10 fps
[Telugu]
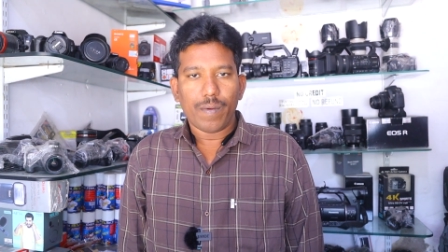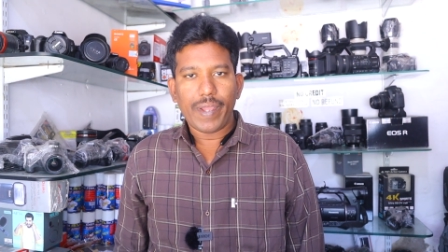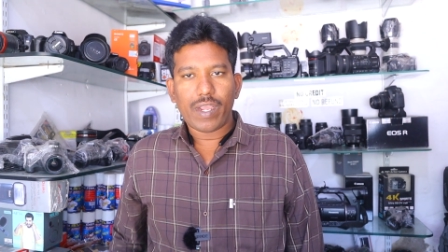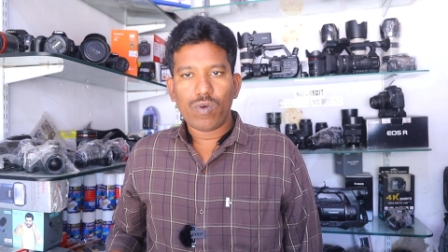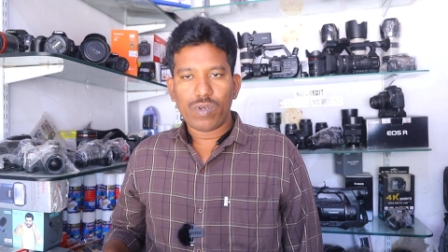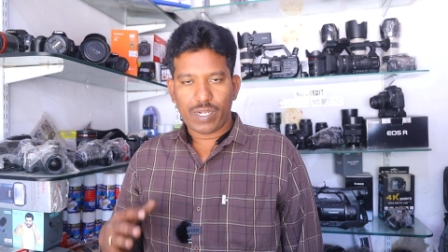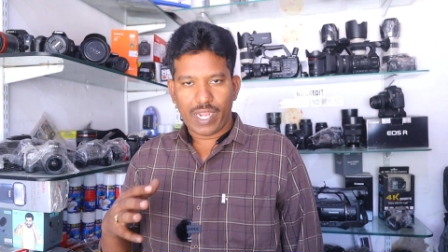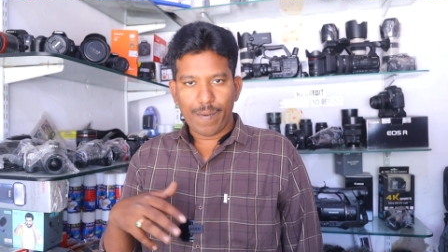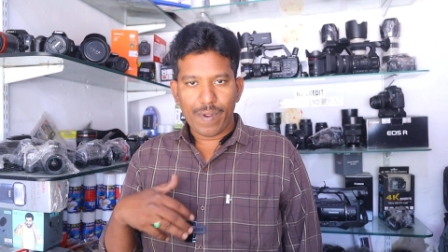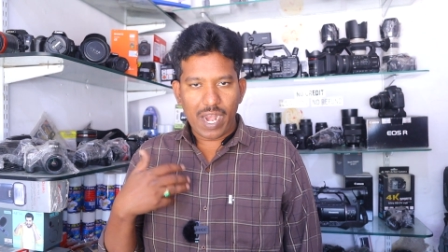మీకు
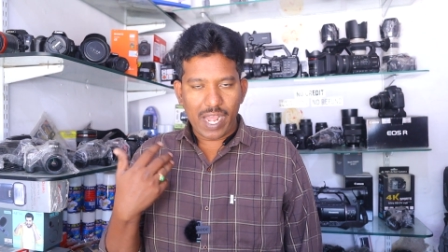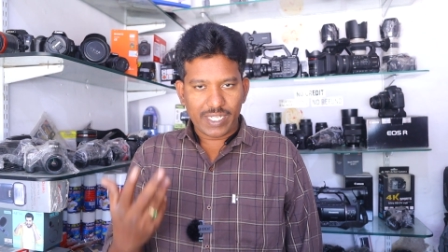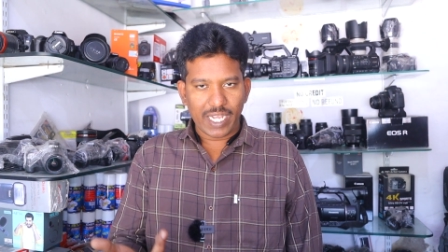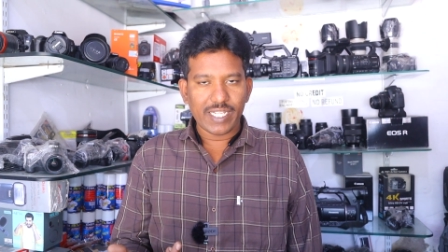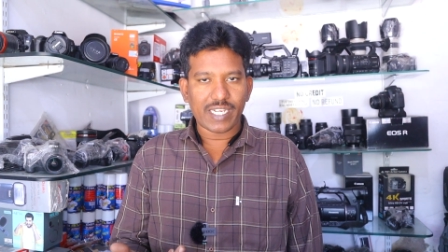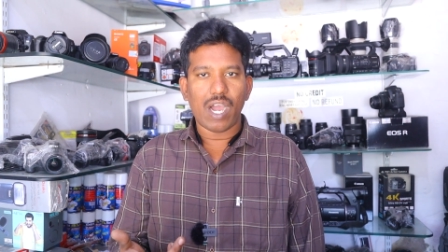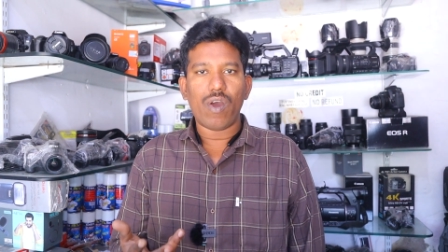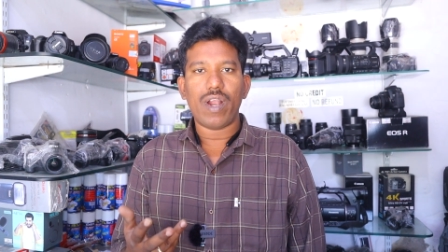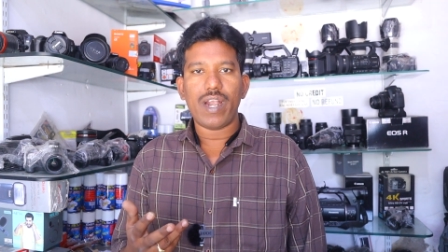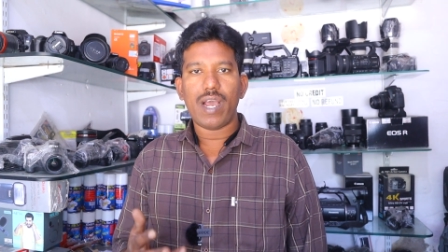కెమెరాలు ఎక్స్చేంజ్
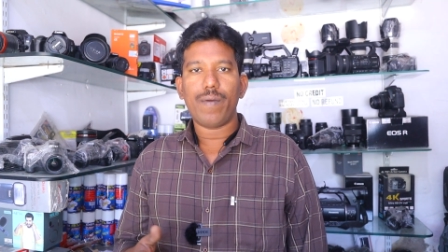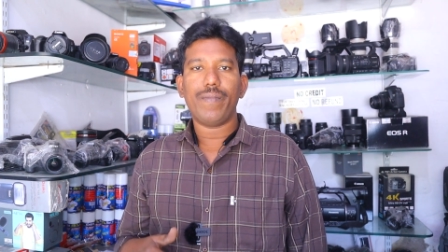కావాలన్నా